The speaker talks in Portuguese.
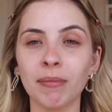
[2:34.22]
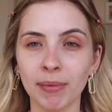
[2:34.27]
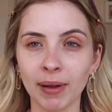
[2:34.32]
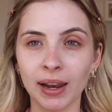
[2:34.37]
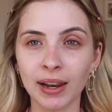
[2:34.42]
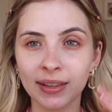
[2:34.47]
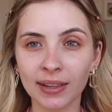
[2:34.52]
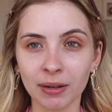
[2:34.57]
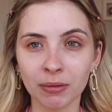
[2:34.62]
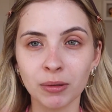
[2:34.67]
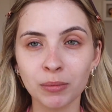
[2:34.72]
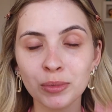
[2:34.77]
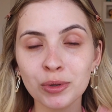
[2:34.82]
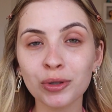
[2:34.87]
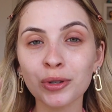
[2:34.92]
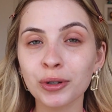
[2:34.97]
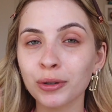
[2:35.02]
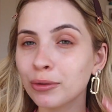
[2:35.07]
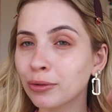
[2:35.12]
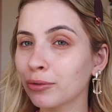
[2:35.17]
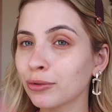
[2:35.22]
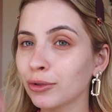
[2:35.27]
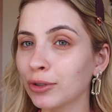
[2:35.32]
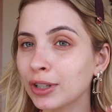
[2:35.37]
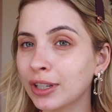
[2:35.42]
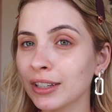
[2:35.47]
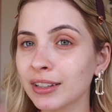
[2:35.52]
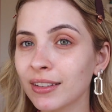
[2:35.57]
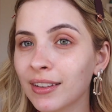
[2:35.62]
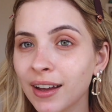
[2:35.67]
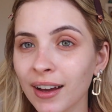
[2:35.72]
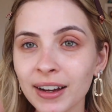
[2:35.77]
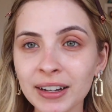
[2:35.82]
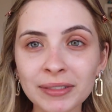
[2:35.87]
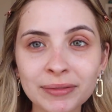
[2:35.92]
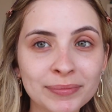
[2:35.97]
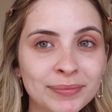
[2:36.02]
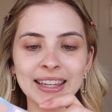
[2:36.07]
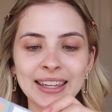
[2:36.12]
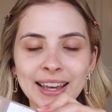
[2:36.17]
a pele dar uma absorvida.
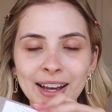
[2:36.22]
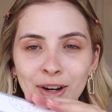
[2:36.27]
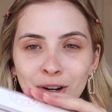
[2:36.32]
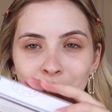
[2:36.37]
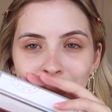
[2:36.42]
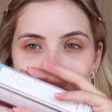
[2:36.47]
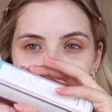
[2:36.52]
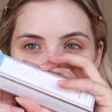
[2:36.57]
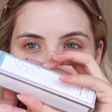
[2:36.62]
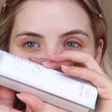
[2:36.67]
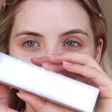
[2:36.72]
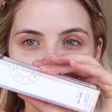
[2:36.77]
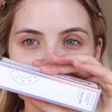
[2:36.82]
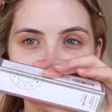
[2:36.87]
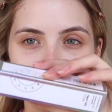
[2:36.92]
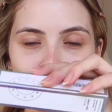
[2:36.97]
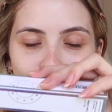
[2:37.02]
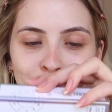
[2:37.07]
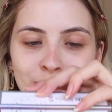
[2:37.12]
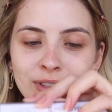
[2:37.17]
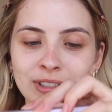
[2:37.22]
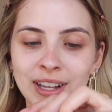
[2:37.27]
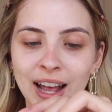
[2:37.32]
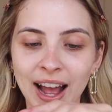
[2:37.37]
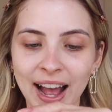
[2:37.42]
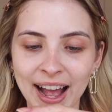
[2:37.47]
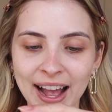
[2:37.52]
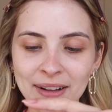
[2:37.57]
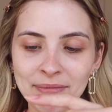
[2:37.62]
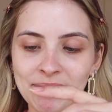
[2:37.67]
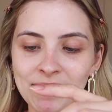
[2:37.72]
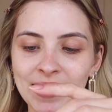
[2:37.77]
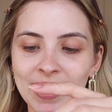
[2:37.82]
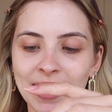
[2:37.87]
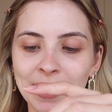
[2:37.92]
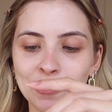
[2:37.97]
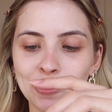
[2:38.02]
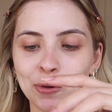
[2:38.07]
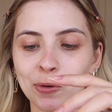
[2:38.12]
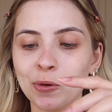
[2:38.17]
E agora sim eu vou usar
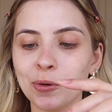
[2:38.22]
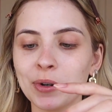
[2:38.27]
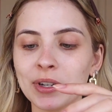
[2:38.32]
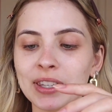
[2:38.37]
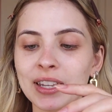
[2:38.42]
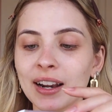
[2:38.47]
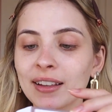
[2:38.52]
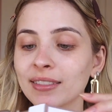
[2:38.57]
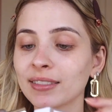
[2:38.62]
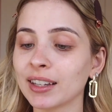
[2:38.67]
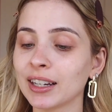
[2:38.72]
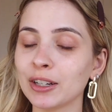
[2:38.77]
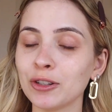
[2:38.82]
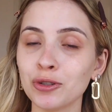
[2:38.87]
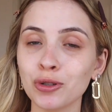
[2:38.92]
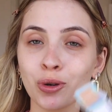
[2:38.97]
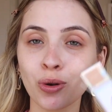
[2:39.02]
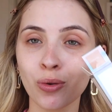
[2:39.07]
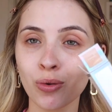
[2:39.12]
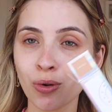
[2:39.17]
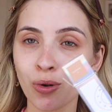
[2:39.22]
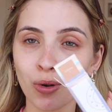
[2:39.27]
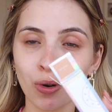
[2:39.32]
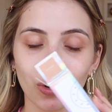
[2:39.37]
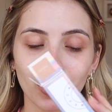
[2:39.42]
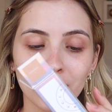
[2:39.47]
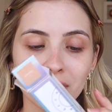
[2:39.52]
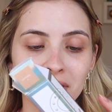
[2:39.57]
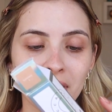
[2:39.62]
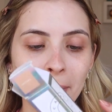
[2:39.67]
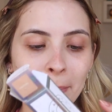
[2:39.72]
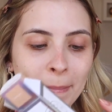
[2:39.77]
o hidratante com cor da